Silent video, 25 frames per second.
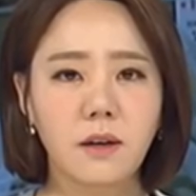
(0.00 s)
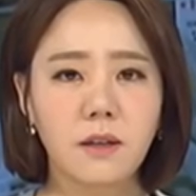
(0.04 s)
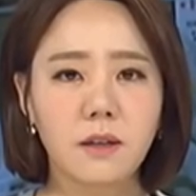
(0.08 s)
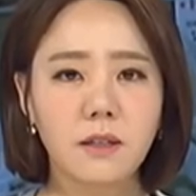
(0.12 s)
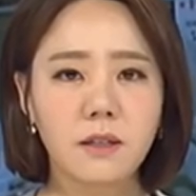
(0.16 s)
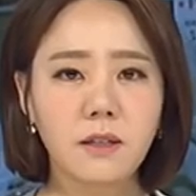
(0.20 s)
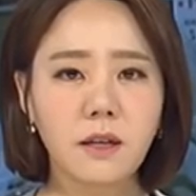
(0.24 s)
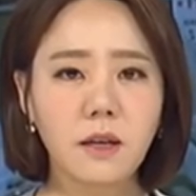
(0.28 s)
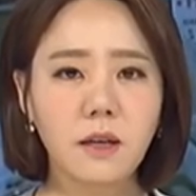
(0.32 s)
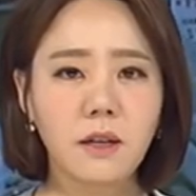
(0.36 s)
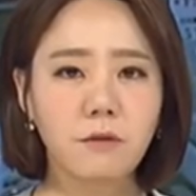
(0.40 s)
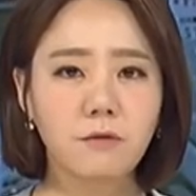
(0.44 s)

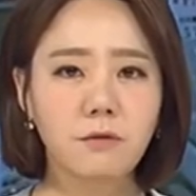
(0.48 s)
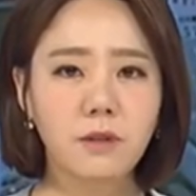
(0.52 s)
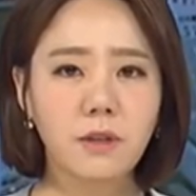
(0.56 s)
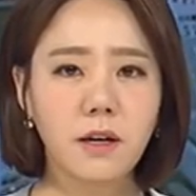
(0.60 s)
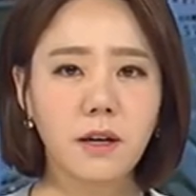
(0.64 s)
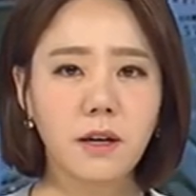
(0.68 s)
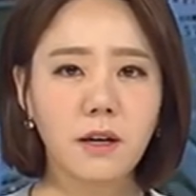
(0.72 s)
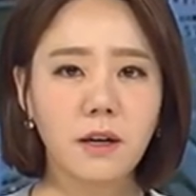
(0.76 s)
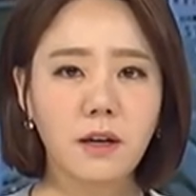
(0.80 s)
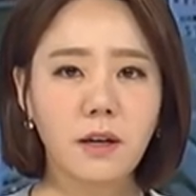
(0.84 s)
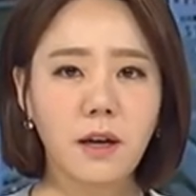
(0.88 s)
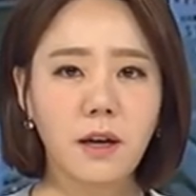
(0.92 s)
지난해
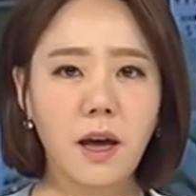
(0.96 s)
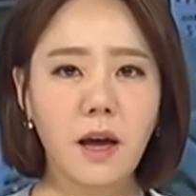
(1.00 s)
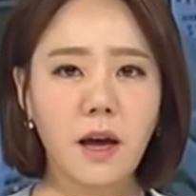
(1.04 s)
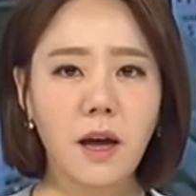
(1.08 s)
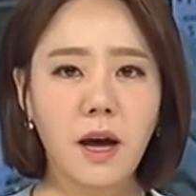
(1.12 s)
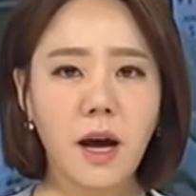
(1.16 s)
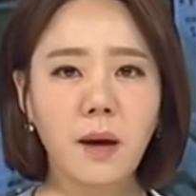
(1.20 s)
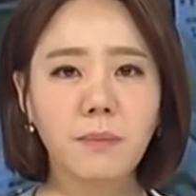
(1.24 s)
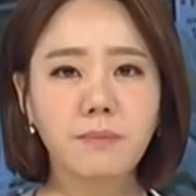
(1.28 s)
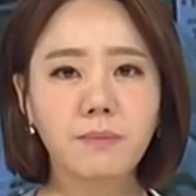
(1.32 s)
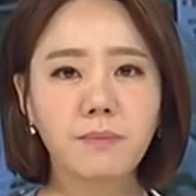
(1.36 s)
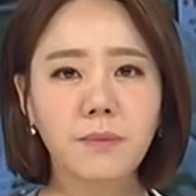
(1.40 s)
우리나라의
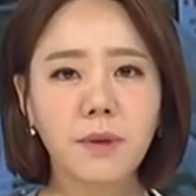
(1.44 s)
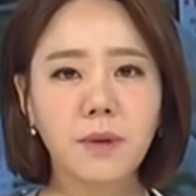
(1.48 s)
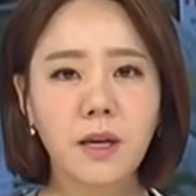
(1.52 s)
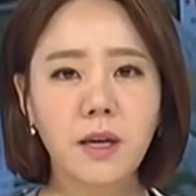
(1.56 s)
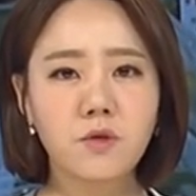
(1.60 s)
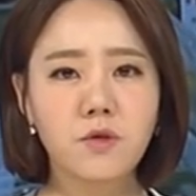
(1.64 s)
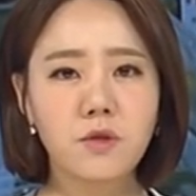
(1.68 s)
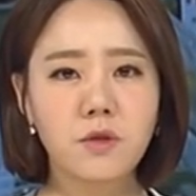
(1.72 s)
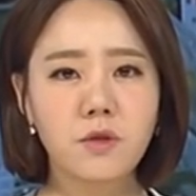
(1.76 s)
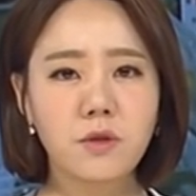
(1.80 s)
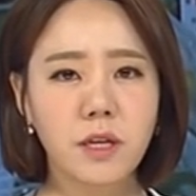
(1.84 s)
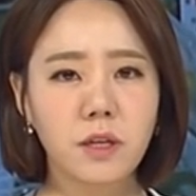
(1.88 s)
합계
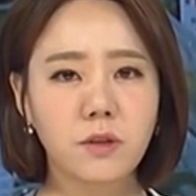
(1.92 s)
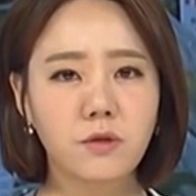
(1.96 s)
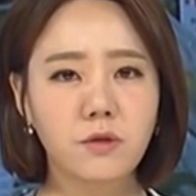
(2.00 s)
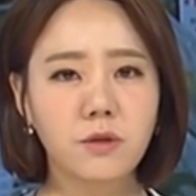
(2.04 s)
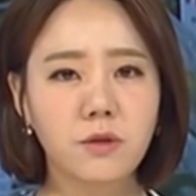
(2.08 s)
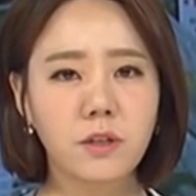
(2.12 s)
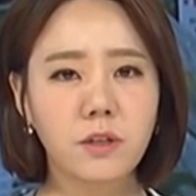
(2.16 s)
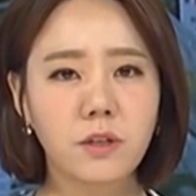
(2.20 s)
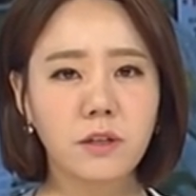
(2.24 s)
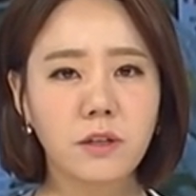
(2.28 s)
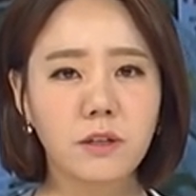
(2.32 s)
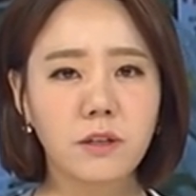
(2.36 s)

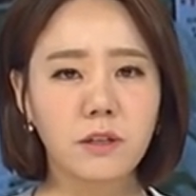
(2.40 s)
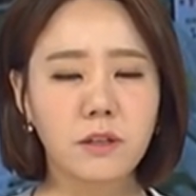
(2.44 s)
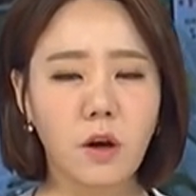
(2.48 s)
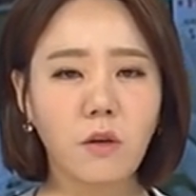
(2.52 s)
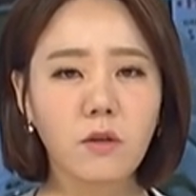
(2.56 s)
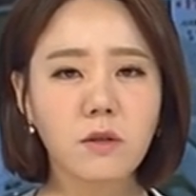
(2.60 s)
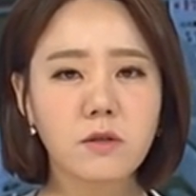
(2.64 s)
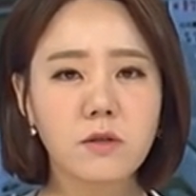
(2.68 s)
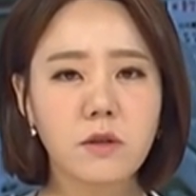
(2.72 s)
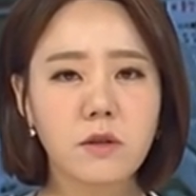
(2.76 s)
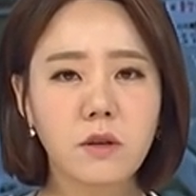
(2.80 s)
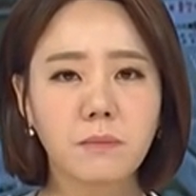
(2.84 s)
출산율은
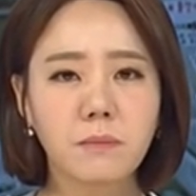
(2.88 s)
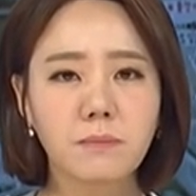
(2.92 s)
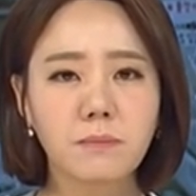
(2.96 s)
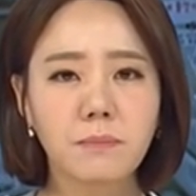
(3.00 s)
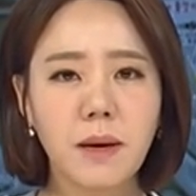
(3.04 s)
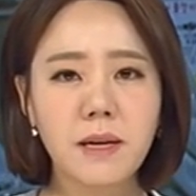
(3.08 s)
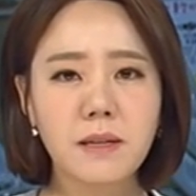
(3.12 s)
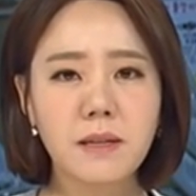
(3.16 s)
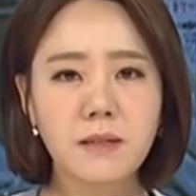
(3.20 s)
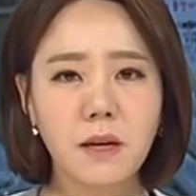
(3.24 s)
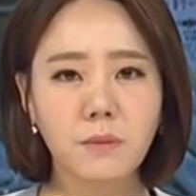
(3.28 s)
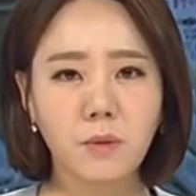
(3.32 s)

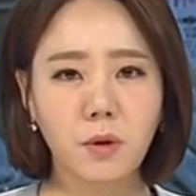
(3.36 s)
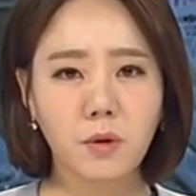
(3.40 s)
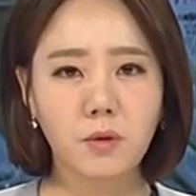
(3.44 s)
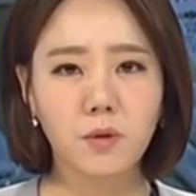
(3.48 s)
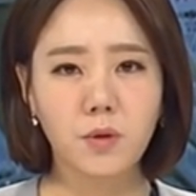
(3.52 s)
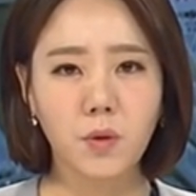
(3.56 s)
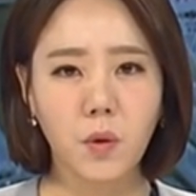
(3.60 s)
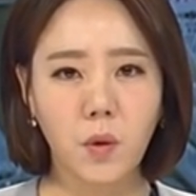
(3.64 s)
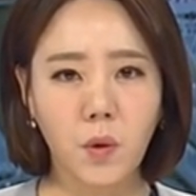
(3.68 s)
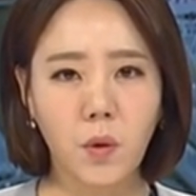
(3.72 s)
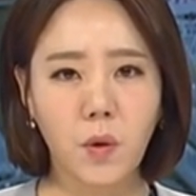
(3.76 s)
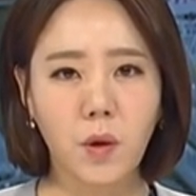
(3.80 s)

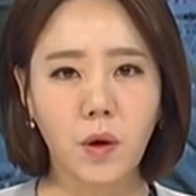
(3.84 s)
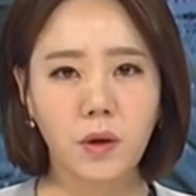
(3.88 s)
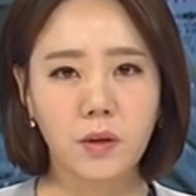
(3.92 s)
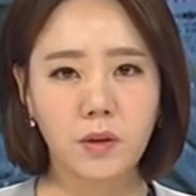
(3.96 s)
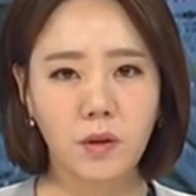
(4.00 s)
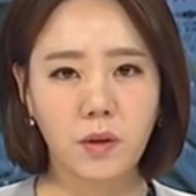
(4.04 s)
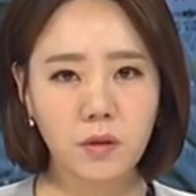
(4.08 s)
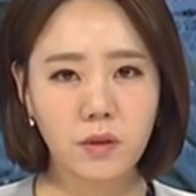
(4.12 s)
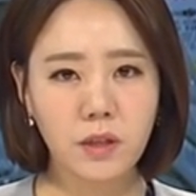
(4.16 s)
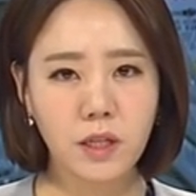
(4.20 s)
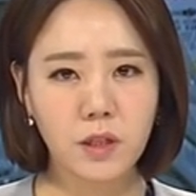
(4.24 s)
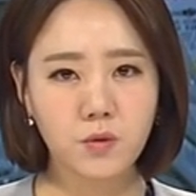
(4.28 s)
0.84명으로
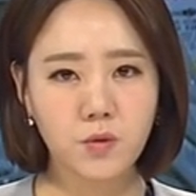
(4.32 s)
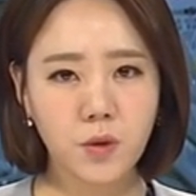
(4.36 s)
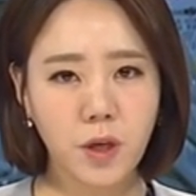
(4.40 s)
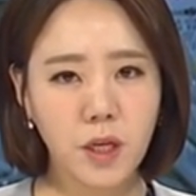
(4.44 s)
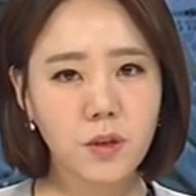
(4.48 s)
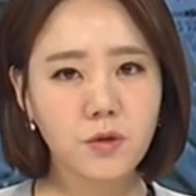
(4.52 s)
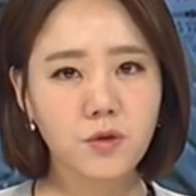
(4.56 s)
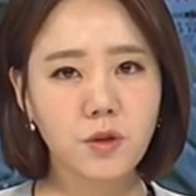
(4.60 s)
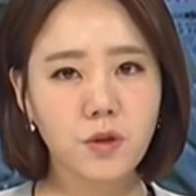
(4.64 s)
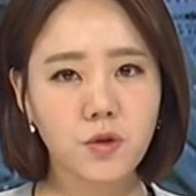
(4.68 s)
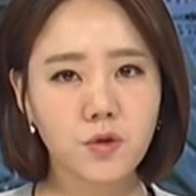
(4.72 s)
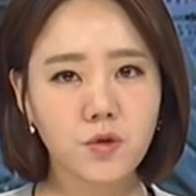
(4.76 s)
역대
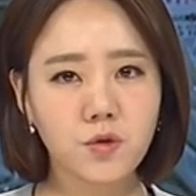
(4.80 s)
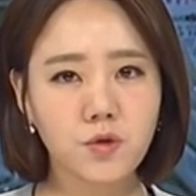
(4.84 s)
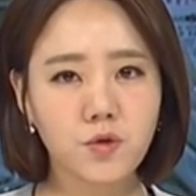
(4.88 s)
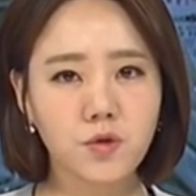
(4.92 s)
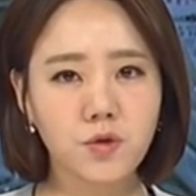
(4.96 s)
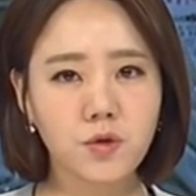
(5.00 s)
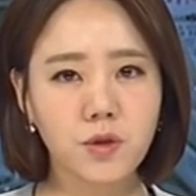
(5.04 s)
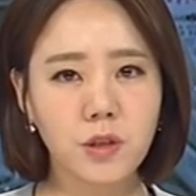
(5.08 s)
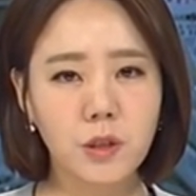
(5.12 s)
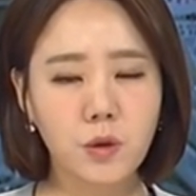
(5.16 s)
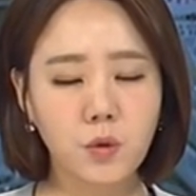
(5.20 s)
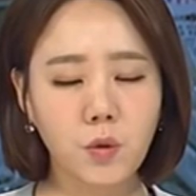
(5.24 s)
최저
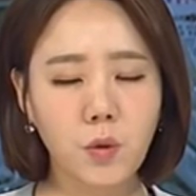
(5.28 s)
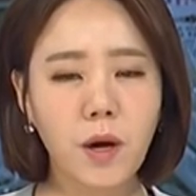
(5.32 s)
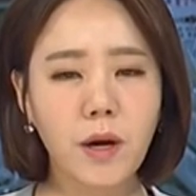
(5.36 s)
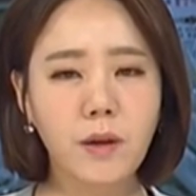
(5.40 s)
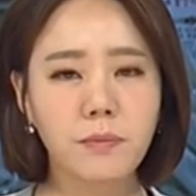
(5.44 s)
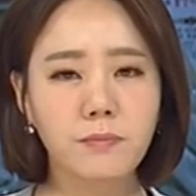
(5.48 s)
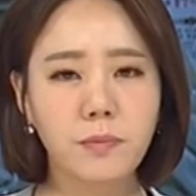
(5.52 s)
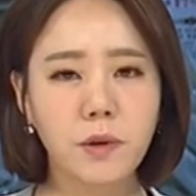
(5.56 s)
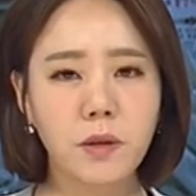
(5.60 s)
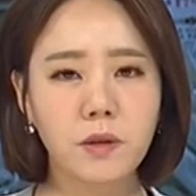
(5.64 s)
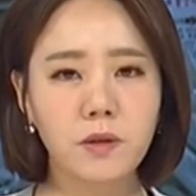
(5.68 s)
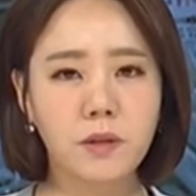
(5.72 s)
수준을 또
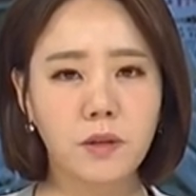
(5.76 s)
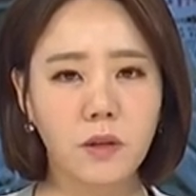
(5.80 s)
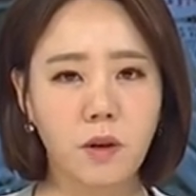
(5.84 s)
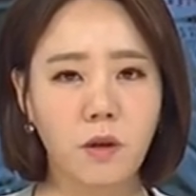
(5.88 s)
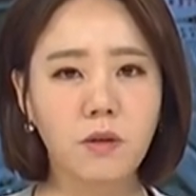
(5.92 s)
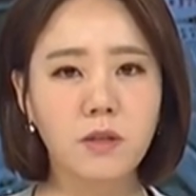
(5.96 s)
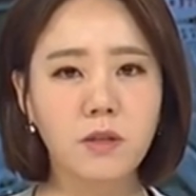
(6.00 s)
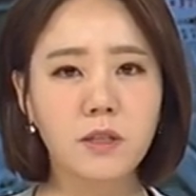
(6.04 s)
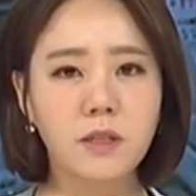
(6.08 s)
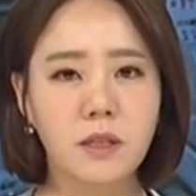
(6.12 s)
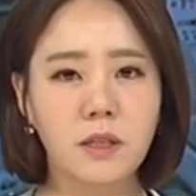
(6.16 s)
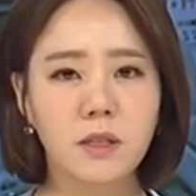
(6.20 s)
한 번
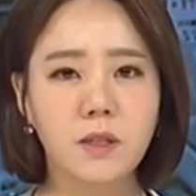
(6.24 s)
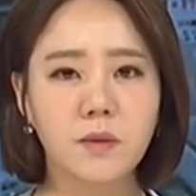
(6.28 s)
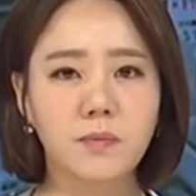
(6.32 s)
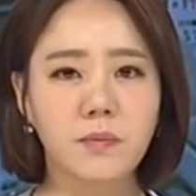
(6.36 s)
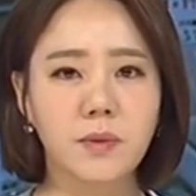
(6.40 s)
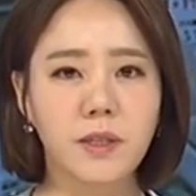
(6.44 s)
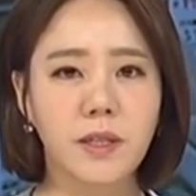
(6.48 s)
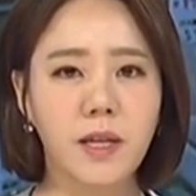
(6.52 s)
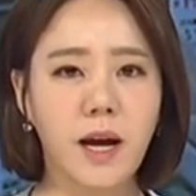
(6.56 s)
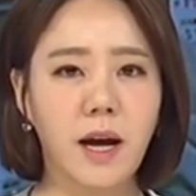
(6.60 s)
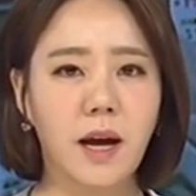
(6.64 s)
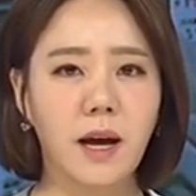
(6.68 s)

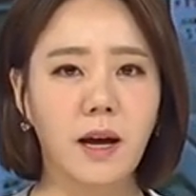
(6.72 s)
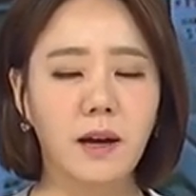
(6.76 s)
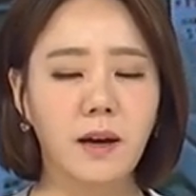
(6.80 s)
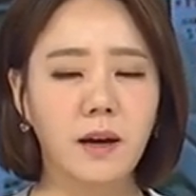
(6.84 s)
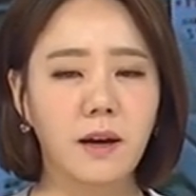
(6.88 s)
경신했습니다.